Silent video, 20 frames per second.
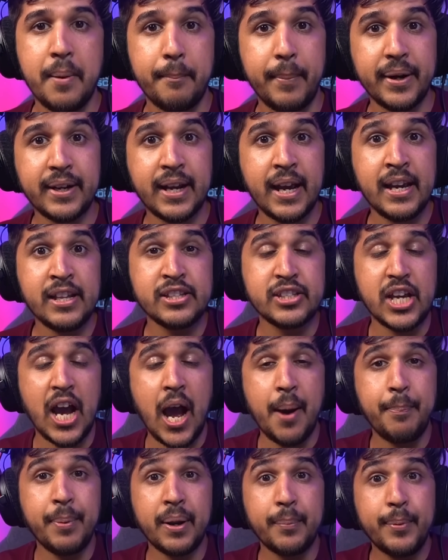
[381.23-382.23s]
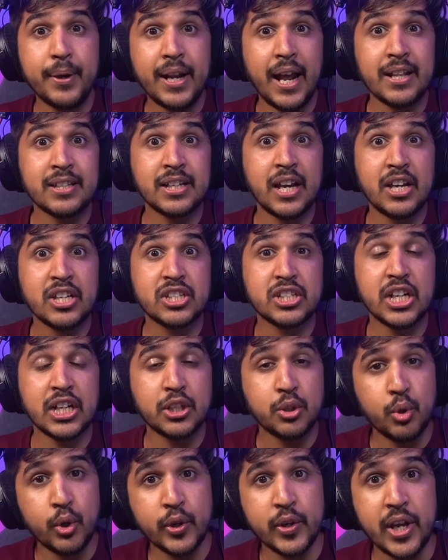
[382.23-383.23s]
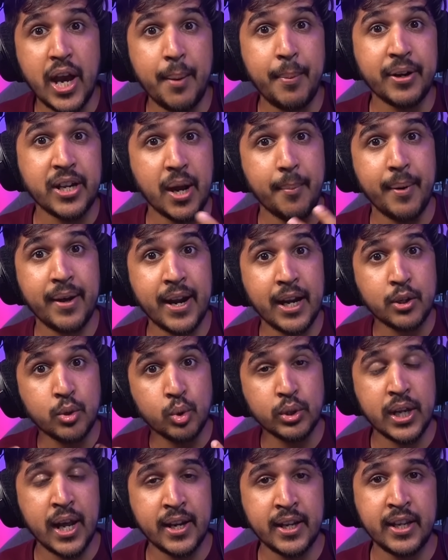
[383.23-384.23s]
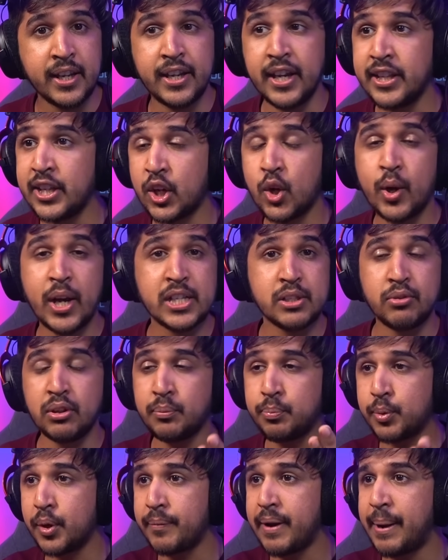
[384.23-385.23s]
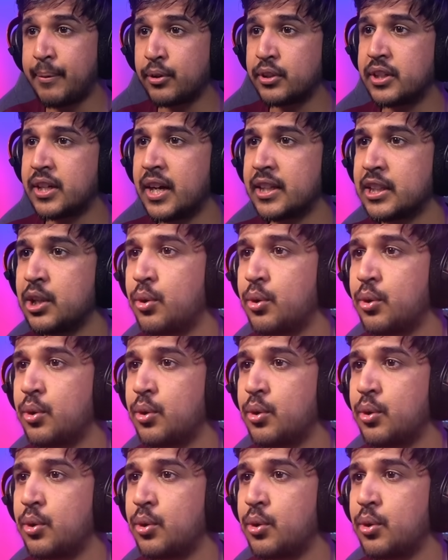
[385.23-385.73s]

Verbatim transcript: बट गाइज यहाँ पर बिराज का स्टिक टूट गया बट हमारा टूटा नहीं ये देखो गाइज विथ प्रूफ आपको दिखाता